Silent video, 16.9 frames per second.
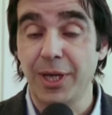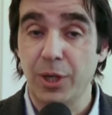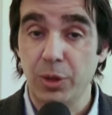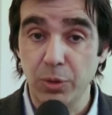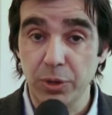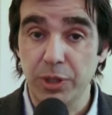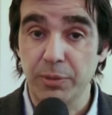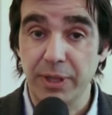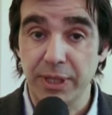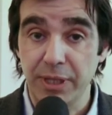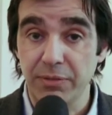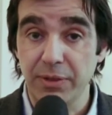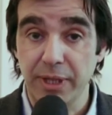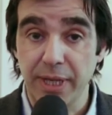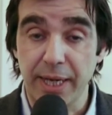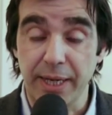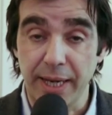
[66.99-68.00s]
L'ultima
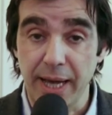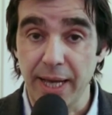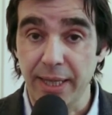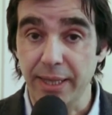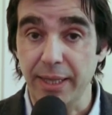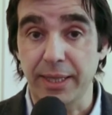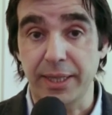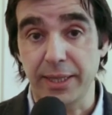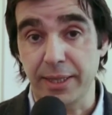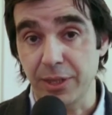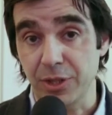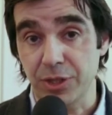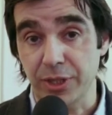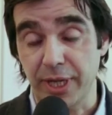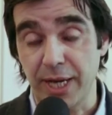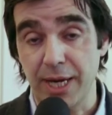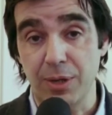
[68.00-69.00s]
attività nata e che
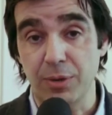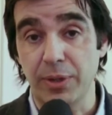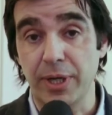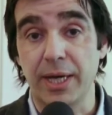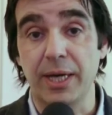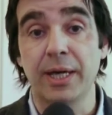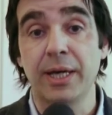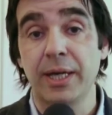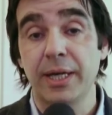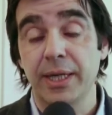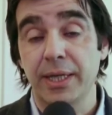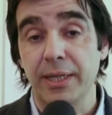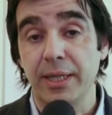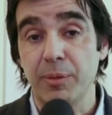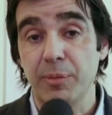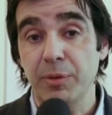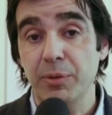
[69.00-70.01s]
nascerà ora
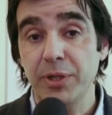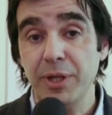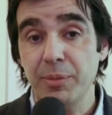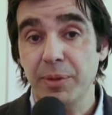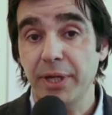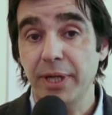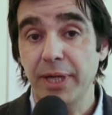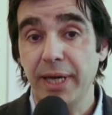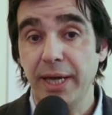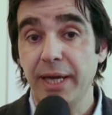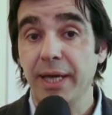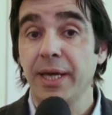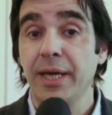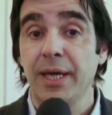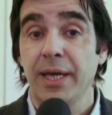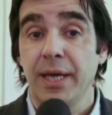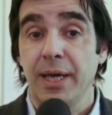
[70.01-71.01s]
dal primo di aprile
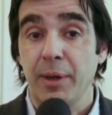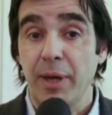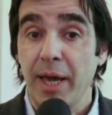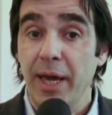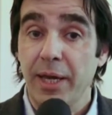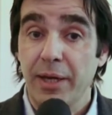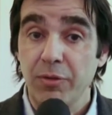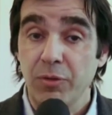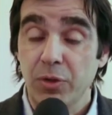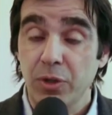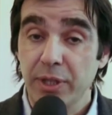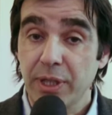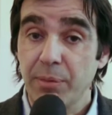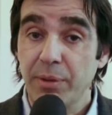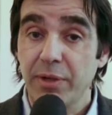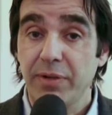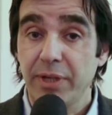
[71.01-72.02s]
è
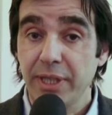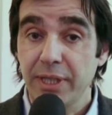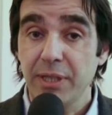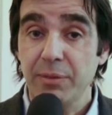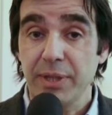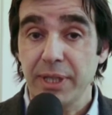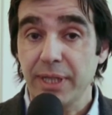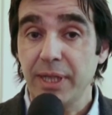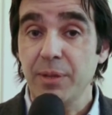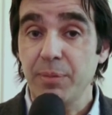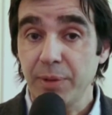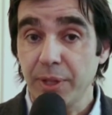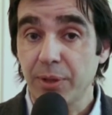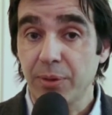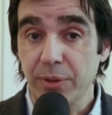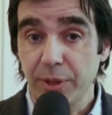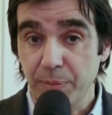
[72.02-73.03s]
rivolta prevalentemente alle
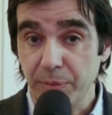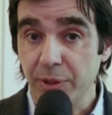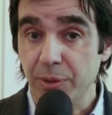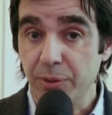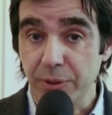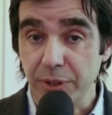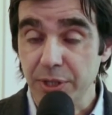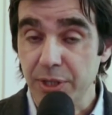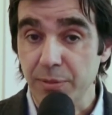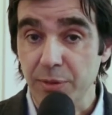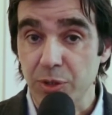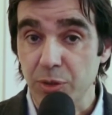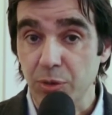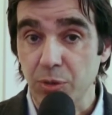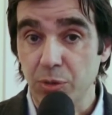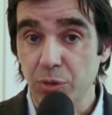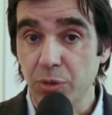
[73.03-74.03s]
piccole e piccolissime
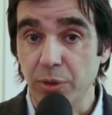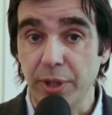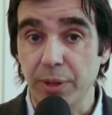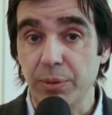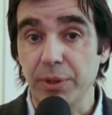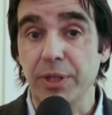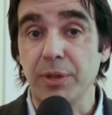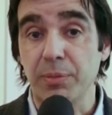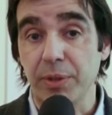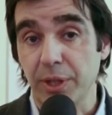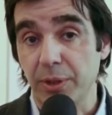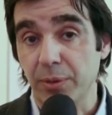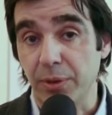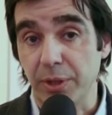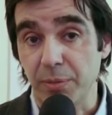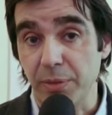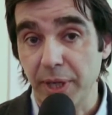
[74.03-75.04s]
strutture, quindi
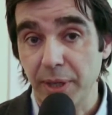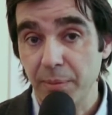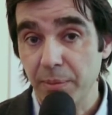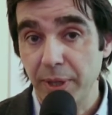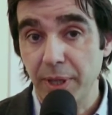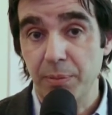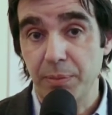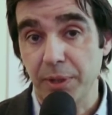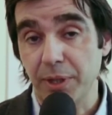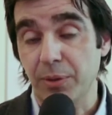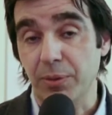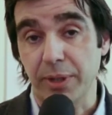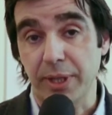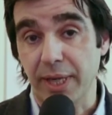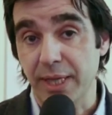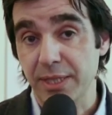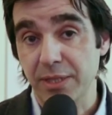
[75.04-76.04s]
piccoli B&B,
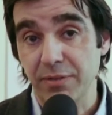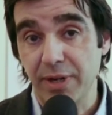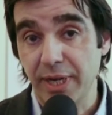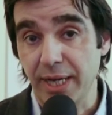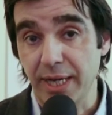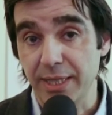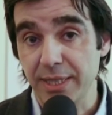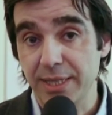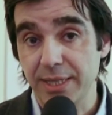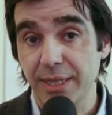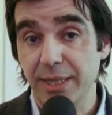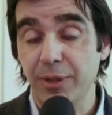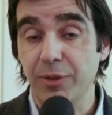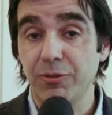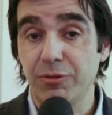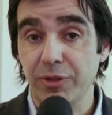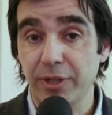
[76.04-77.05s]
piccole case vacanze
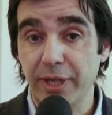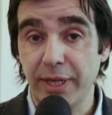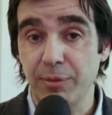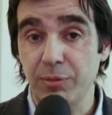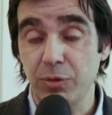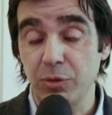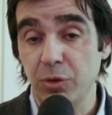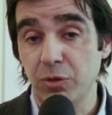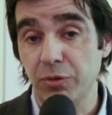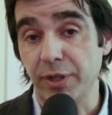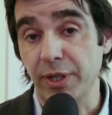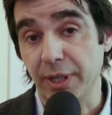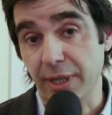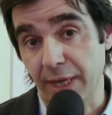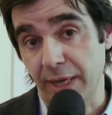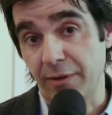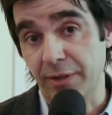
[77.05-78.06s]
che dove
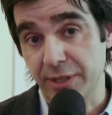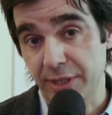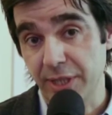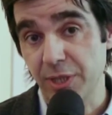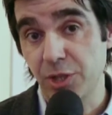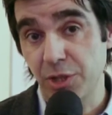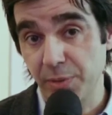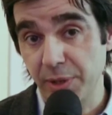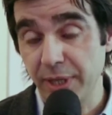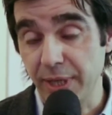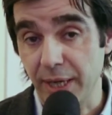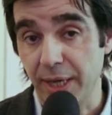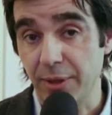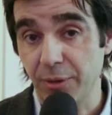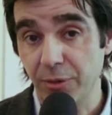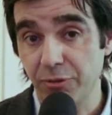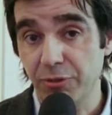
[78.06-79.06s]
a San
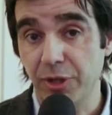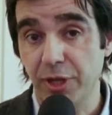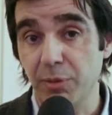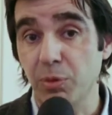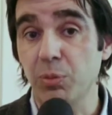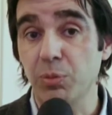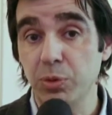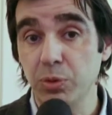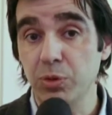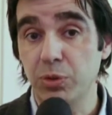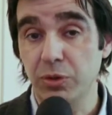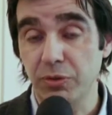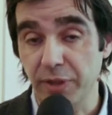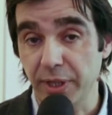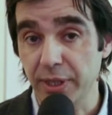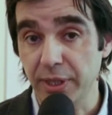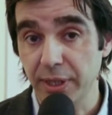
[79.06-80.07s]
Gimignano offriremo un punto
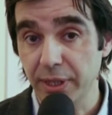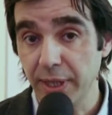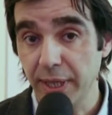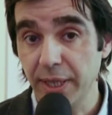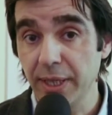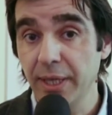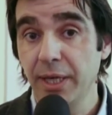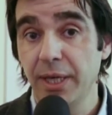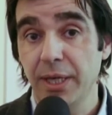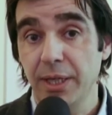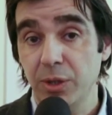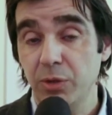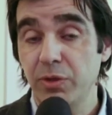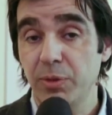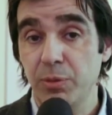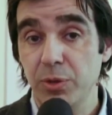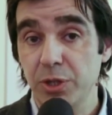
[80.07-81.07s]
vendita
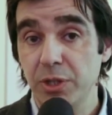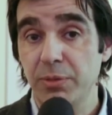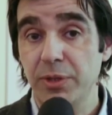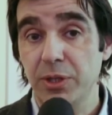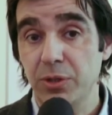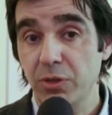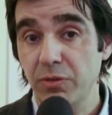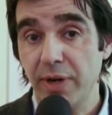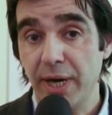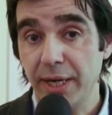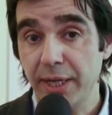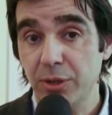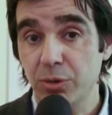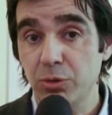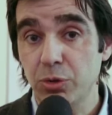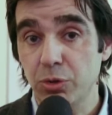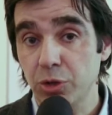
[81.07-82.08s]
dove è possibile
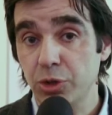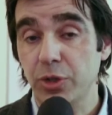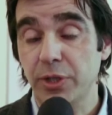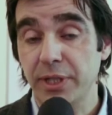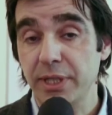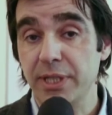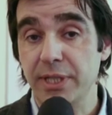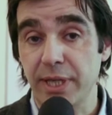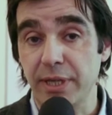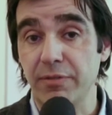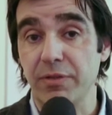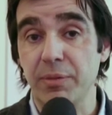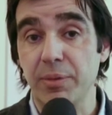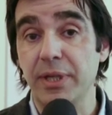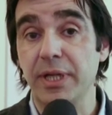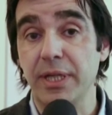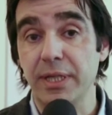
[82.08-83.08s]
trovare tutto ciò che
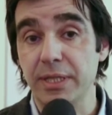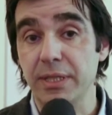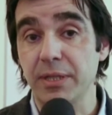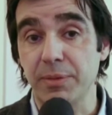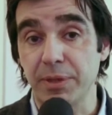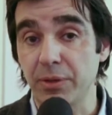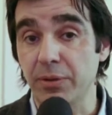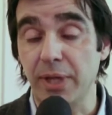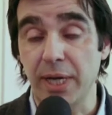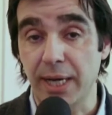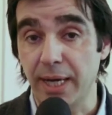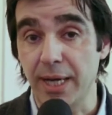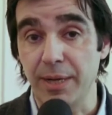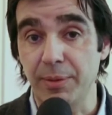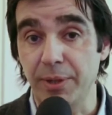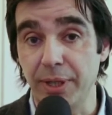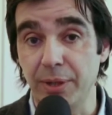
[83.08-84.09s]
serve per l'allestimento della
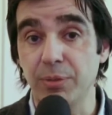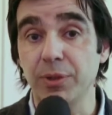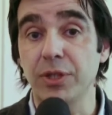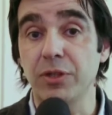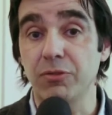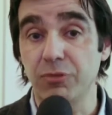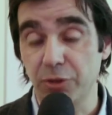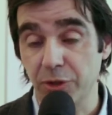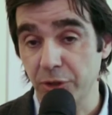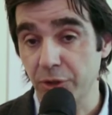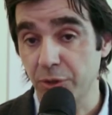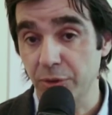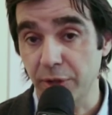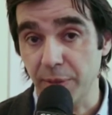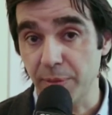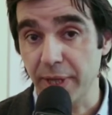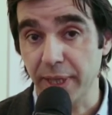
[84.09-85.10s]
camera, quindi
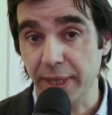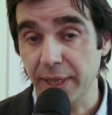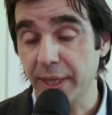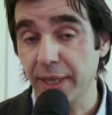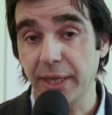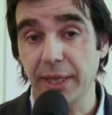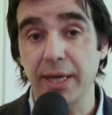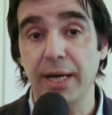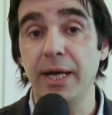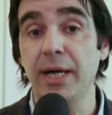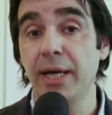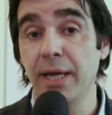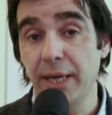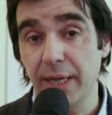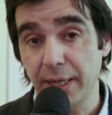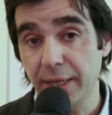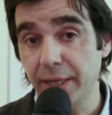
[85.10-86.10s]
fornitura, biancheria,
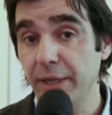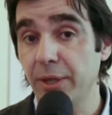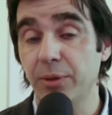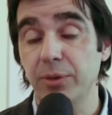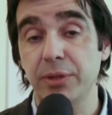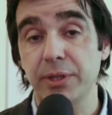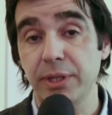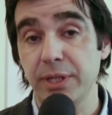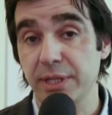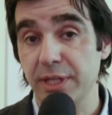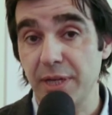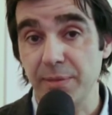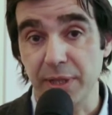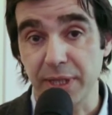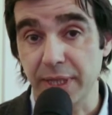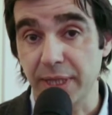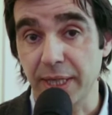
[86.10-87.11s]
linee cortesia,
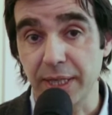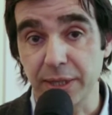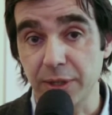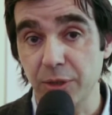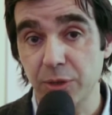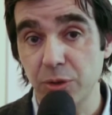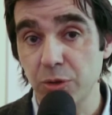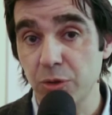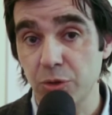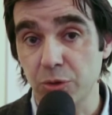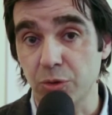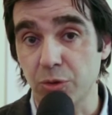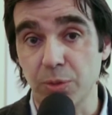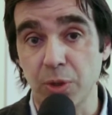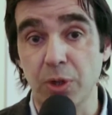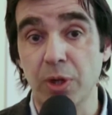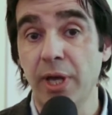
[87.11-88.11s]
materiali di
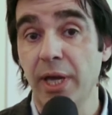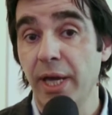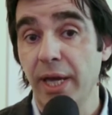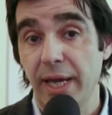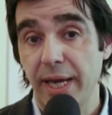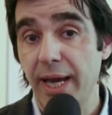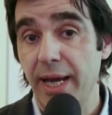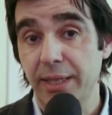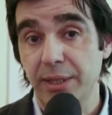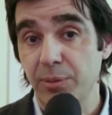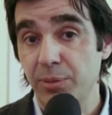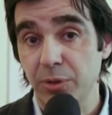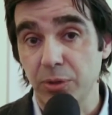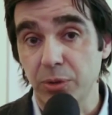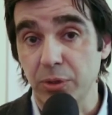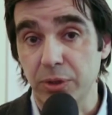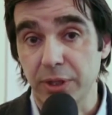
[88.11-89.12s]
consumo e altri
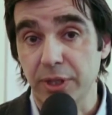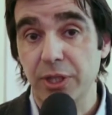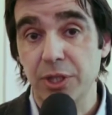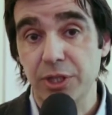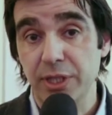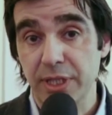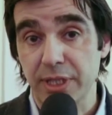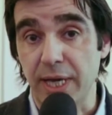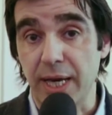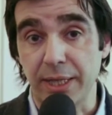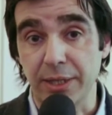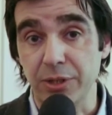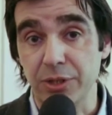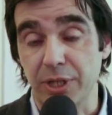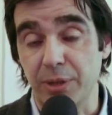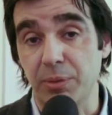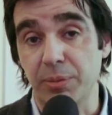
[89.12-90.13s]
prodotti necessari
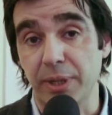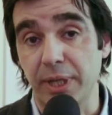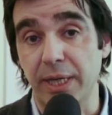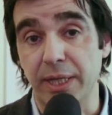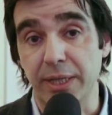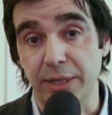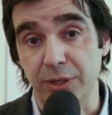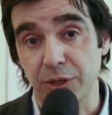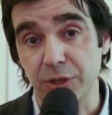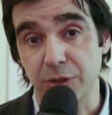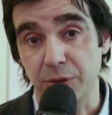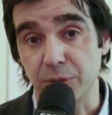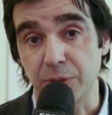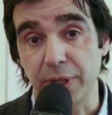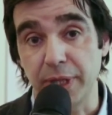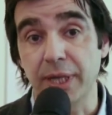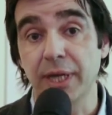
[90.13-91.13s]
diciamo, per la
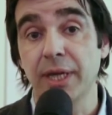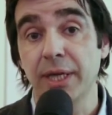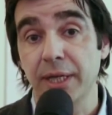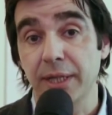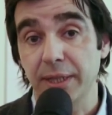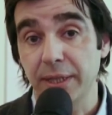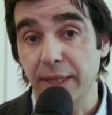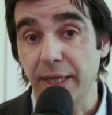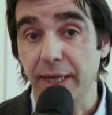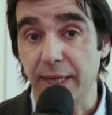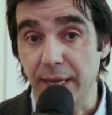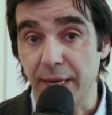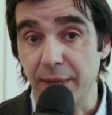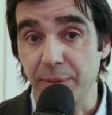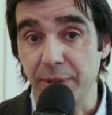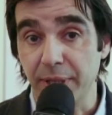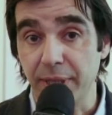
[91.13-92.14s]
gestione delle
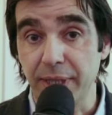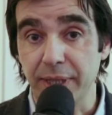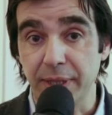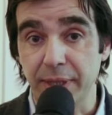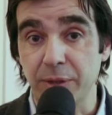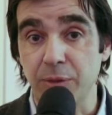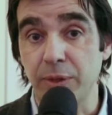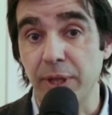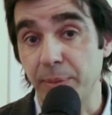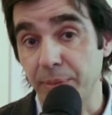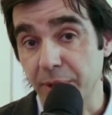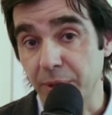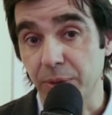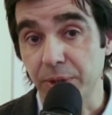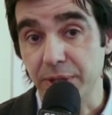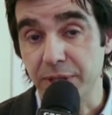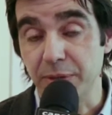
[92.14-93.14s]
camere di una
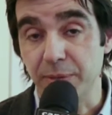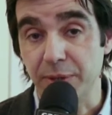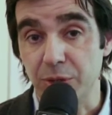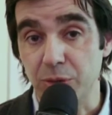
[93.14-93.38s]
piccolissima